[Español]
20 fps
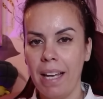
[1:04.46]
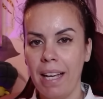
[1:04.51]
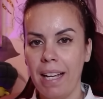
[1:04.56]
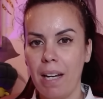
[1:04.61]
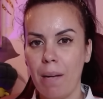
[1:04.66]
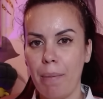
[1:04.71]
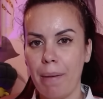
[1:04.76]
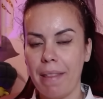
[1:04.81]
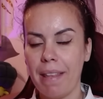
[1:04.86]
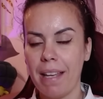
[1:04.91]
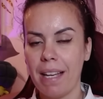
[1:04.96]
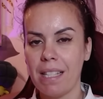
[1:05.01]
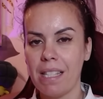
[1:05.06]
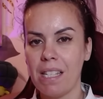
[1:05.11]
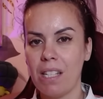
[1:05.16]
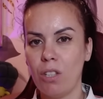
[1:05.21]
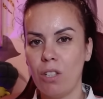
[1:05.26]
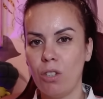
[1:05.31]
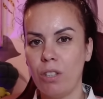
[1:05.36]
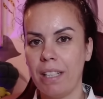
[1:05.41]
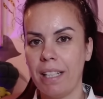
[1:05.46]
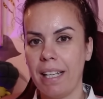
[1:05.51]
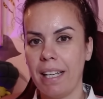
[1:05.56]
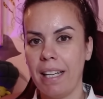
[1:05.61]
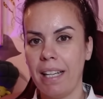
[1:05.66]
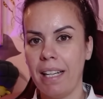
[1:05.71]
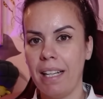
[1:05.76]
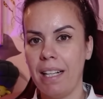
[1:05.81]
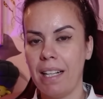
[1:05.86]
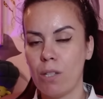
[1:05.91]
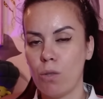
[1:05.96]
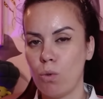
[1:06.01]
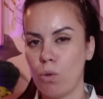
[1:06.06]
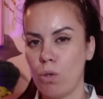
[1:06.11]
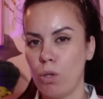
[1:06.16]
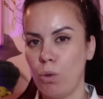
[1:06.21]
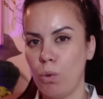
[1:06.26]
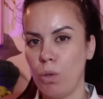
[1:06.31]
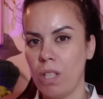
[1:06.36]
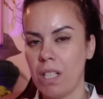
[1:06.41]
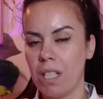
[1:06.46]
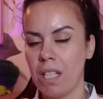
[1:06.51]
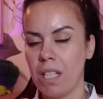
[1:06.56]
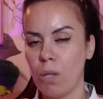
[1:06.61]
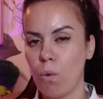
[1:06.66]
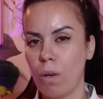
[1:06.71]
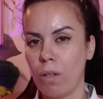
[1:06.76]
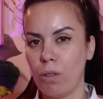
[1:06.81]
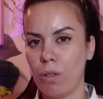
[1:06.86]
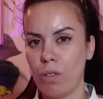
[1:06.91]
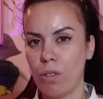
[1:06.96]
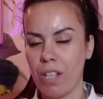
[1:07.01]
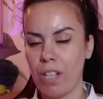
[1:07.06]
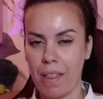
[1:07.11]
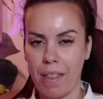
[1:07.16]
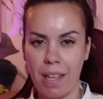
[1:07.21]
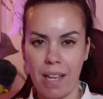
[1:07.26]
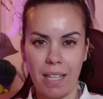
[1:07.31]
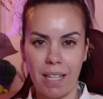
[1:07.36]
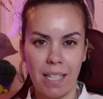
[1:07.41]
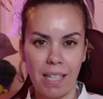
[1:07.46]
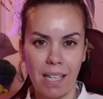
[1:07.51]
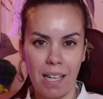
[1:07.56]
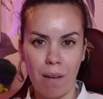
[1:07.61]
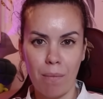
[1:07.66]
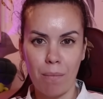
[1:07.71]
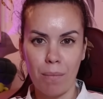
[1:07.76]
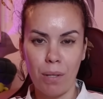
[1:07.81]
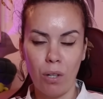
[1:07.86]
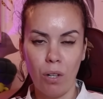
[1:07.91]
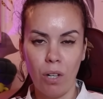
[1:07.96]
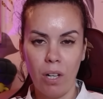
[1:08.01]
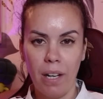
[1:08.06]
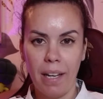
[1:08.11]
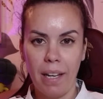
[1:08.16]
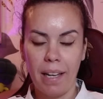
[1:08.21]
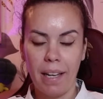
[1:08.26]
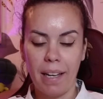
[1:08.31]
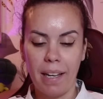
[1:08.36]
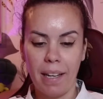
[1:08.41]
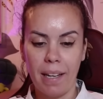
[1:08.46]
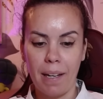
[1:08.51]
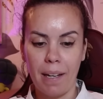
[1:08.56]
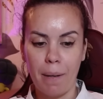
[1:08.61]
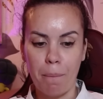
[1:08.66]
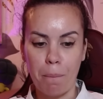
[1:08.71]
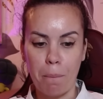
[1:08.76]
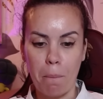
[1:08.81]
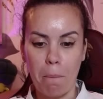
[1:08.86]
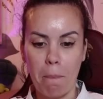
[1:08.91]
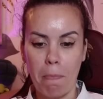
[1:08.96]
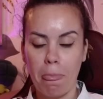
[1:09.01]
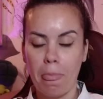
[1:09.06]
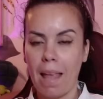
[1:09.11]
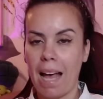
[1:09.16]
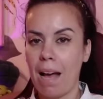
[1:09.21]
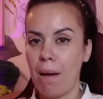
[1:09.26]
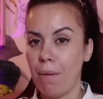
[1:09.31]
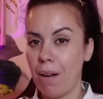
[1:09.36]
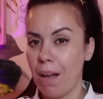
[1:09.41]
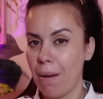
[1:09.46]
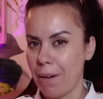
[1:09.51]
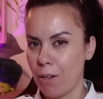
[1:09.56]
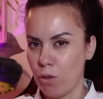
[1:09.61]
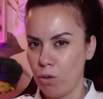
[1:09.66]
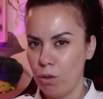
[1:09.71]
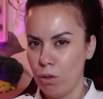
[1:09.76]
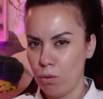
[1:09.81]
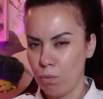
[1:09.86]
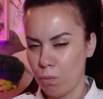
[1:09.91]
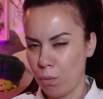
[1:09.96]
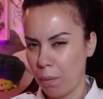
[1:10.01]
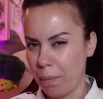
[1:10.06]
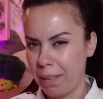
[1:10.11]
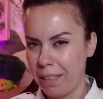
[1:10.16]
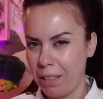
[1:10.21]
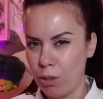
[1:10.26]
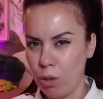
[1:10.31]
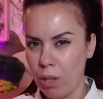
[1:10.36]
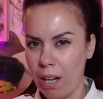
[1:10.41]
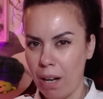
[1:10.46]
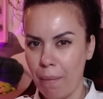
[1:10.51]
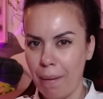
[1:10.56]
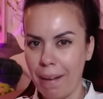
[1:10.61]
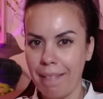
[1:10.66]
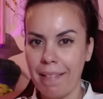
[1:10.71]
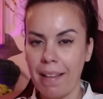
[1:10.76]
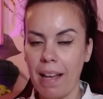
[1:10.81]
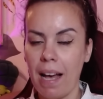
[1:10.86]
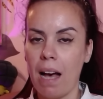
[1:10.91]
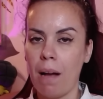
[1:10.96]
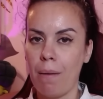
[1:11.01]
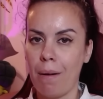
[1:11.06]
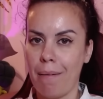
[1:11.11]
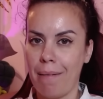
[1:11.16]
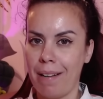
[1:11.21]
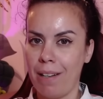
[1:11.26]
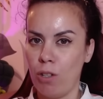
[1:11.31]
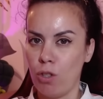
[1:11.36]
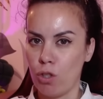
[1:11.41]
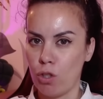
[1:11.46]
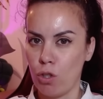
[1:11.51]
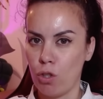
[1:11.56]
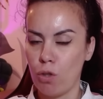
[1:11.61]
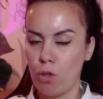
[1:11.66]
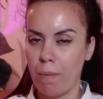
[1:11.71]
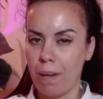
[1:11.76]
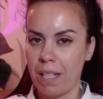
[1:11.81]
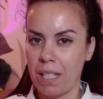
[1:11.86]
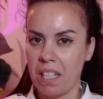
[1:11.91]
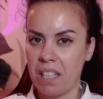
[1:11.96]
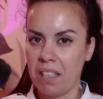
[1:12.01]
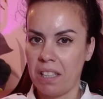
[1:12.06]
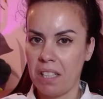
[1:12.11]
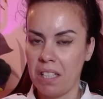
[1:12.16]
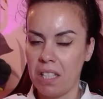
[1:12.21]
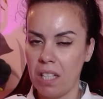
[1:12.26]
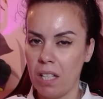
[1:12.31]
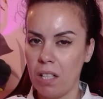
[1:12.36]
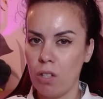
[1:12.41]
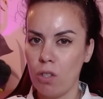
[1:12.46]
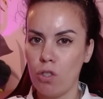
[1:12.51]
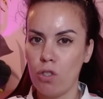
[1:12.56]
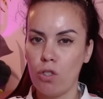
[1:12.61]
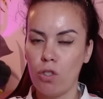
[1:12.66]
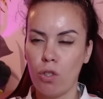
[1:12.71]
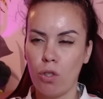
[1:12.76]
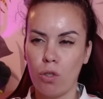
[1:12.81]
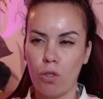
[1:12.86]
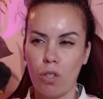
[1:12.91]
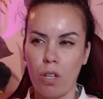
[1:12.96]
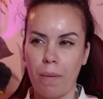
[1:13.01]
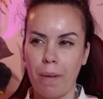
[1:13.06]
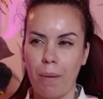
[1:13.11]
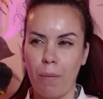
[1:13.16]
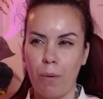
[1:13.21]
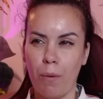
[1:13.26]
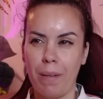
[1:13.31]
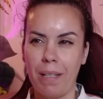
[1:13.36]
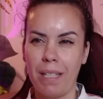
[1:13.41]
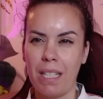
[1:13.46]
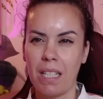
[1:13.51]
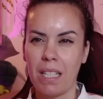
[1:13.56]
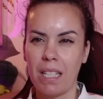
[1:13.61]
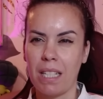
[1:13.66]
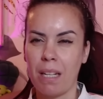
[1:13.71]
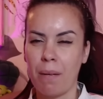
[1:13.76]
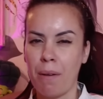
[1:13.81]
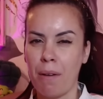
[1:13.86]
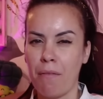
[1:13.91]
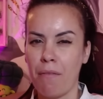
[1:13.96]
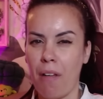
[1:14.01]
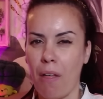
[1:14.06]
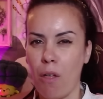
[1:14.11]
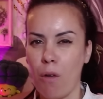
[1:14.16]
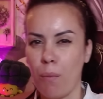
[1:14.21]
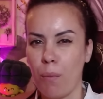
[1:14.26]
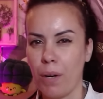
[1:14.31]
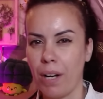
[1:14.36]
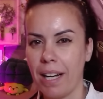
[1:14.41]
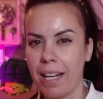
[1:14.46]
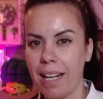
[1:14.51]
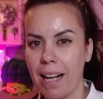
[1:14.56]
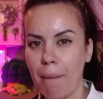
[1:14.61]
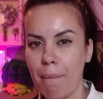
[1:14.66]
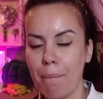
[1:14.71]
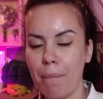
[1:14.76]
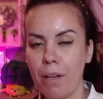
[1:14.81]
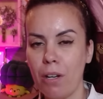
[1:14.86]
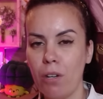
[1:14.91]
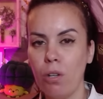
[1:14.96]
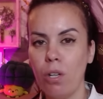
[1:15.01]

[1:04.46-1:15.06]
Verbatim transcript: Le pedía a Ancelotti que le sustituyese cuando se hacía ese cambio. Em, hablaban un momentito en la banda, hablaban los dos bastante serios. Yo no sabía muy bien si es que se había enfadado por el cambio,